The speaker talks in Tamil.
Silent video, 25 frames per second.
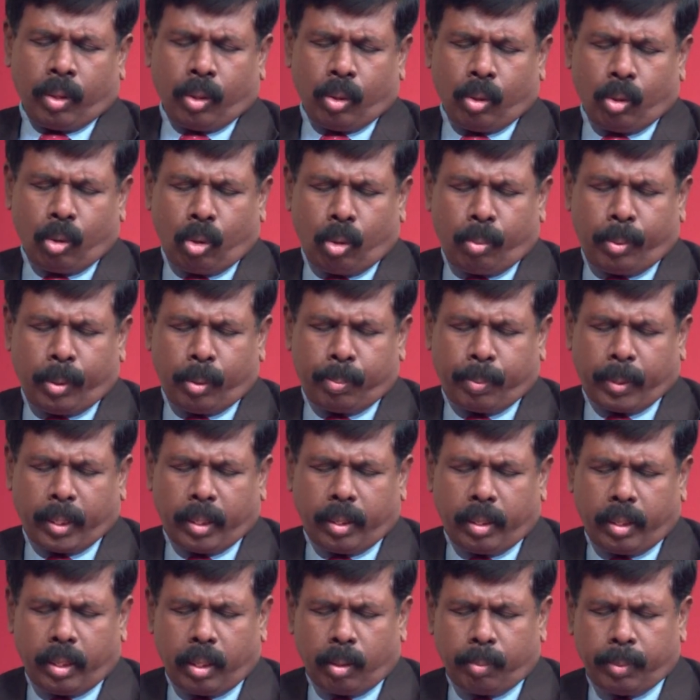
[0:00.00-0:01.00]
யோகு
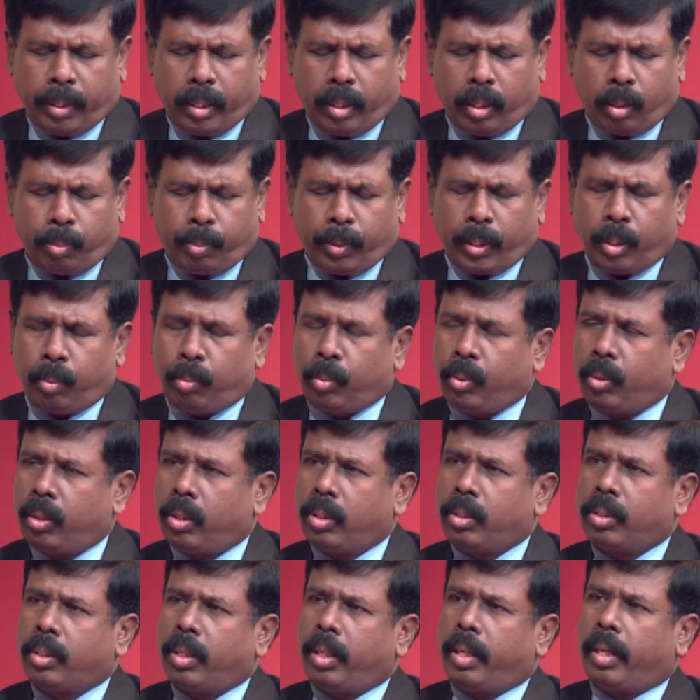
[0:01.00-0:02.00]
பன்னிரெண்டாம் அதிகார்
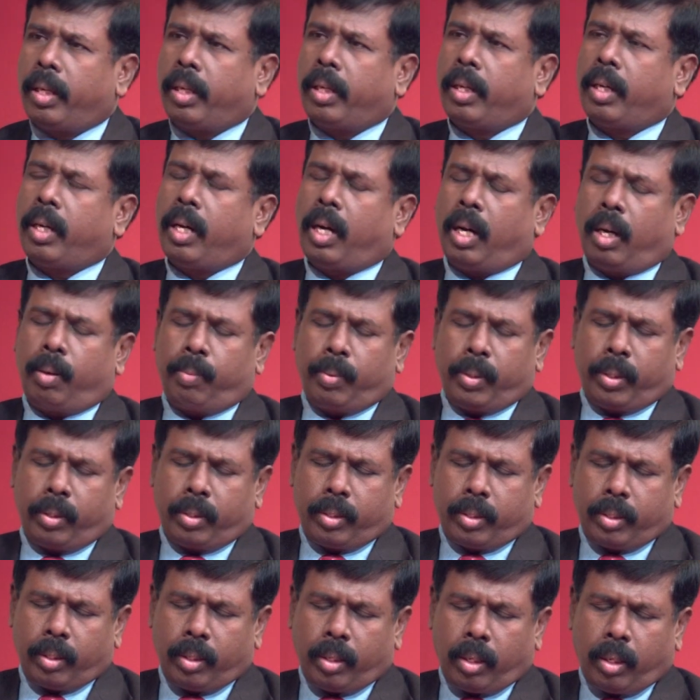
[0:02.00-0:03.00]
பதிமூன்றாவசில்
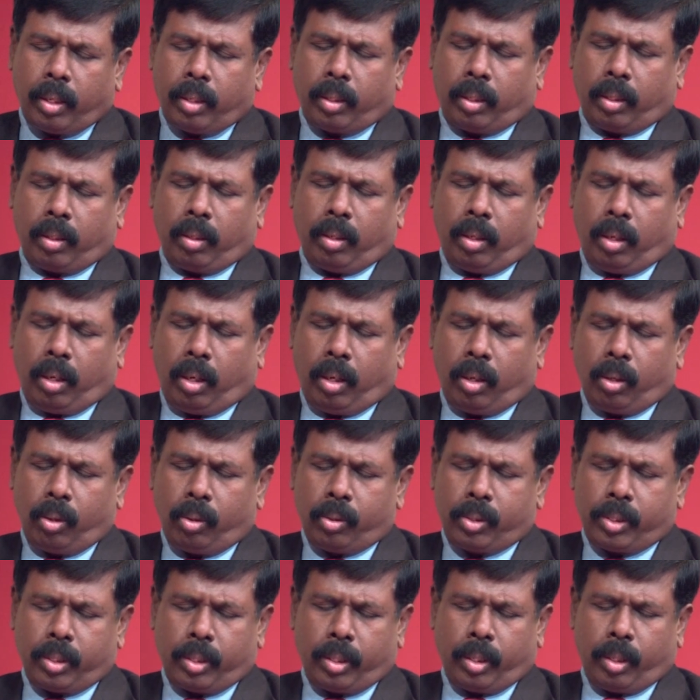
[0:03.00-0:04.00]
அவருக்கு தான்
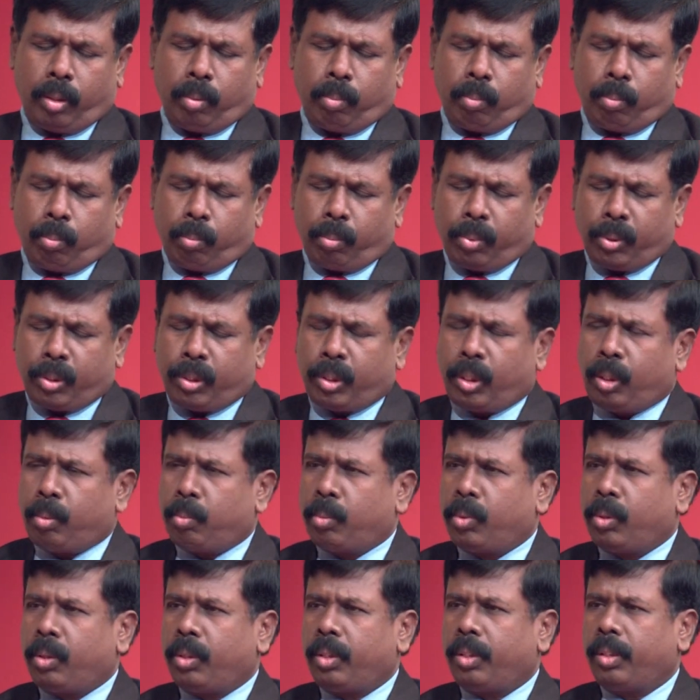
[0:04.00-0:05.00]
ஆலோசனையும் புத்தியும்
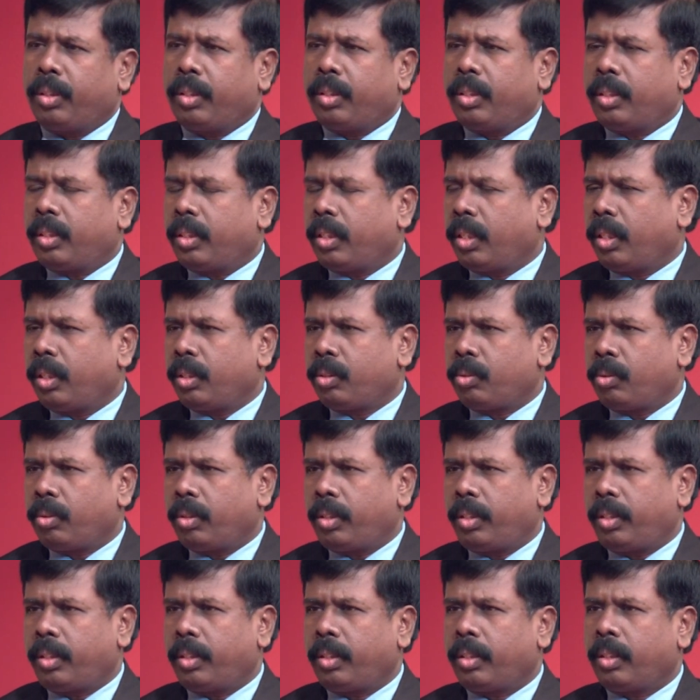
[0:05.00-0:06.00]
உண்டு என்று
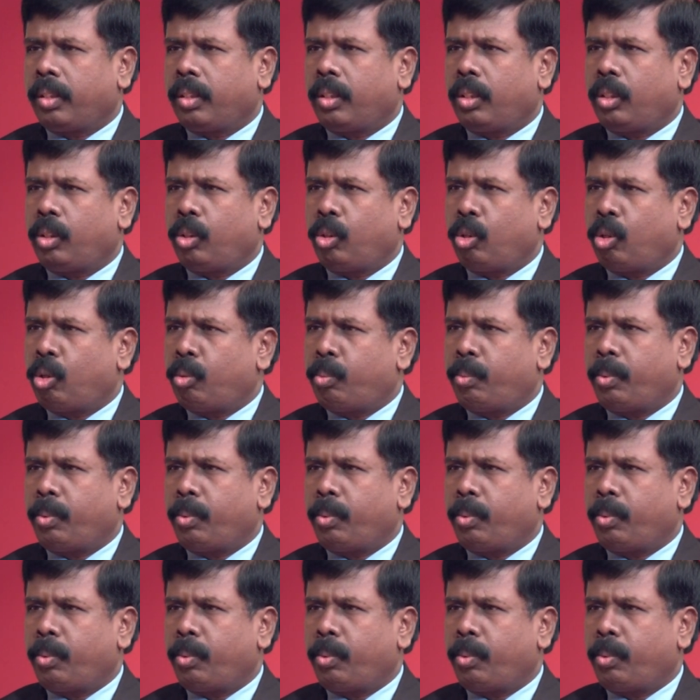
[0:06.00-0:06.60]
சொல்லி யோகு